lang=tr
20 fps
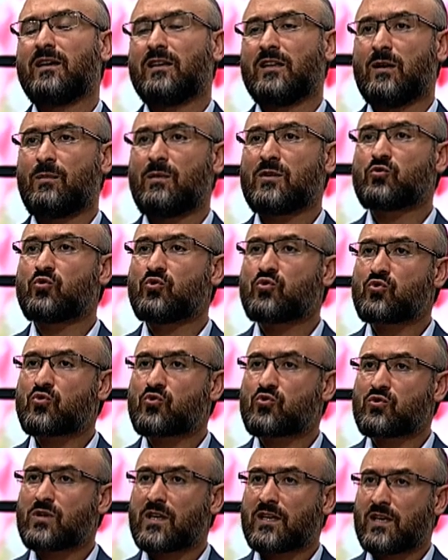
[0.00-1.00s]
namaz
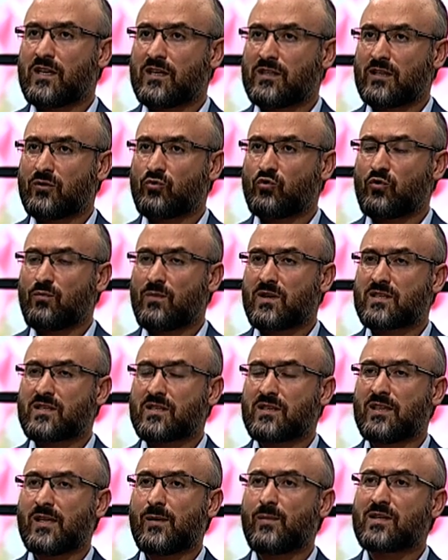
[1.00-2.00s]
hususunda geride
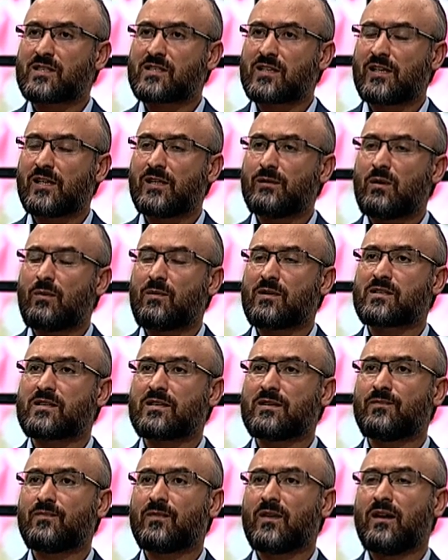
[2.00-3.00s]
durması, namazı
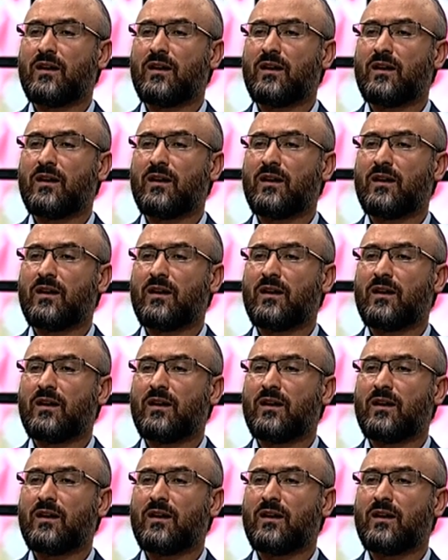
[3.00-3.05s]
kılmaması